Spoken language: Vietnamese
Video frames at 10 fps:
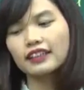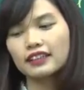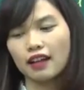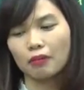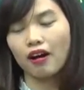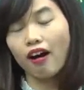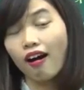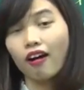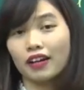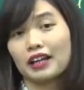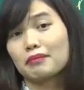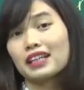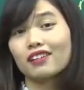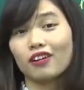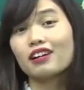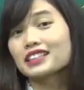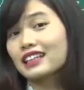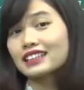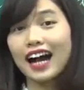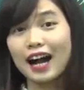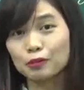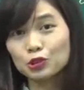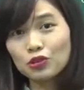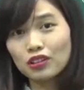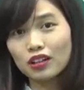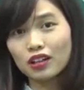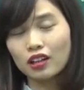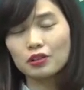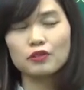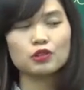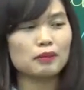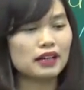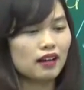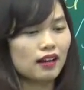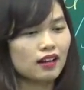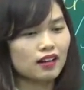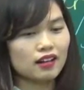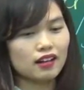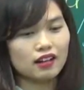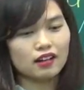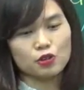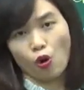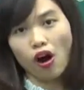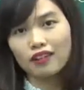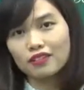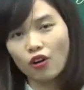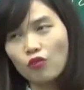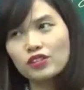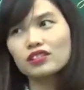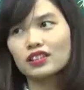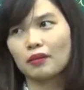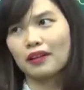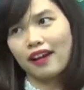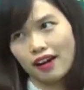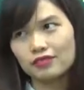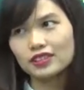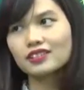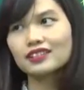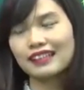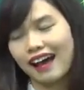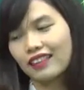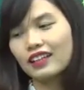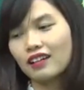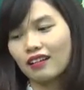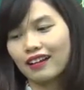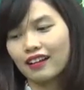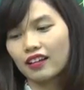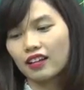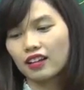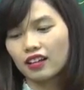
anh ấy thì đọc là O, còn anh Mỹ nó hơi sang chữ A một chút. Nếu như ví dụ các bạn đọc là uh, no, novel thì đọc là novel, nothing đọc là